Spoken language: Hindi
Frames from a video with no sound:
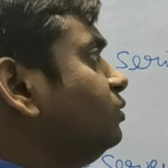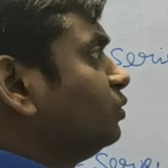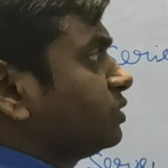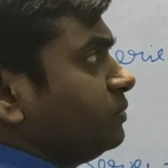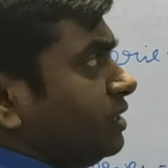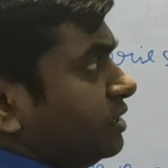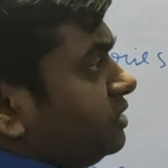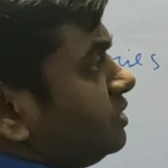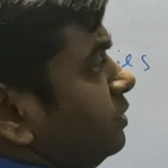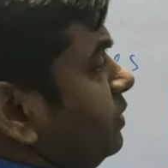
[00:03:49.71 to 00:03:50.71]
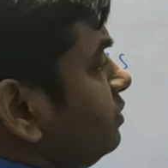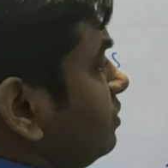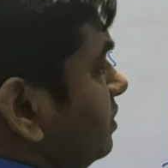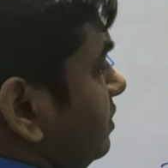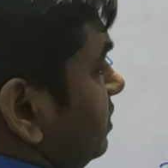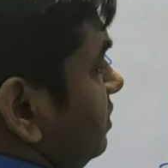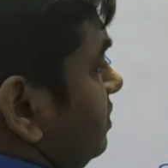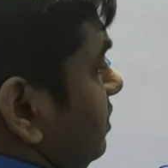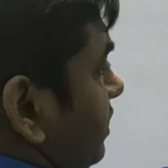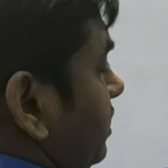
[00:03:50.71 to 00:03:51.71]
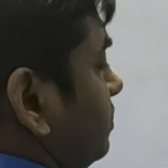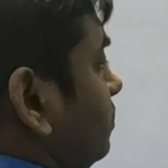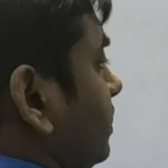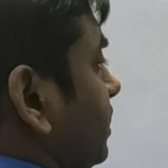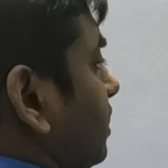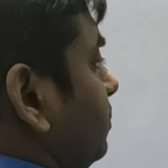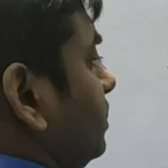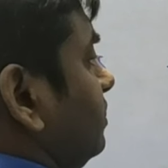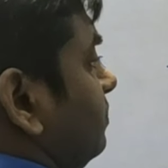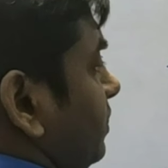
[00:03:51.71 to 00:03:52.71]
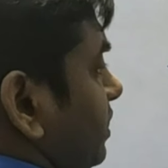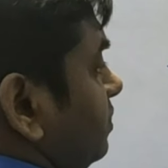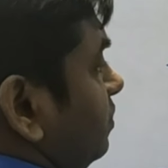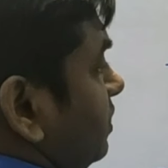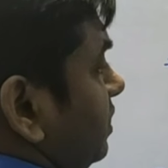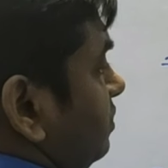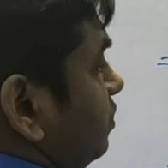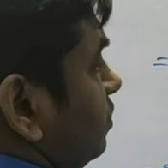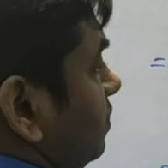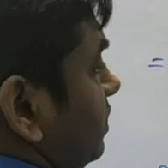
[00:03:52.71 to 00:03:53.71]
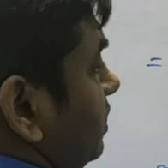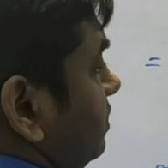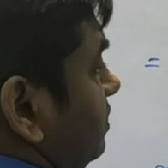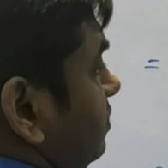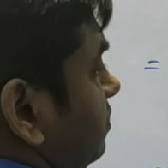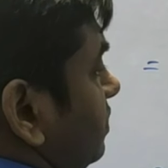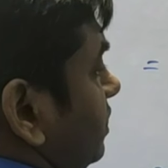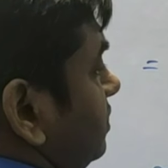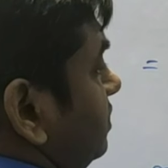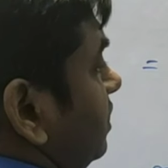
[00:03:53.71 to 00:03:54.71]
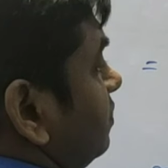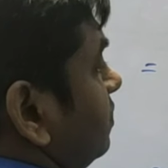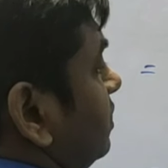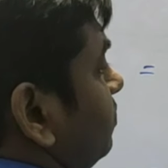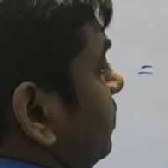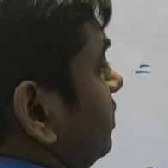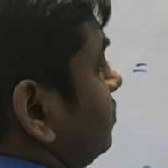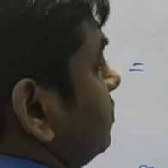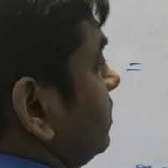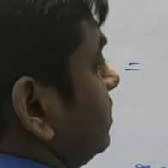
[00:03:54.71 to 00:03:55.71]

टोटल मिला के दस एलिमेंट होते हैं जैसे कि एक हो गया यहाँ पर एक हो गया दो हो गया तीन हो गया चार हो गया पाँच हो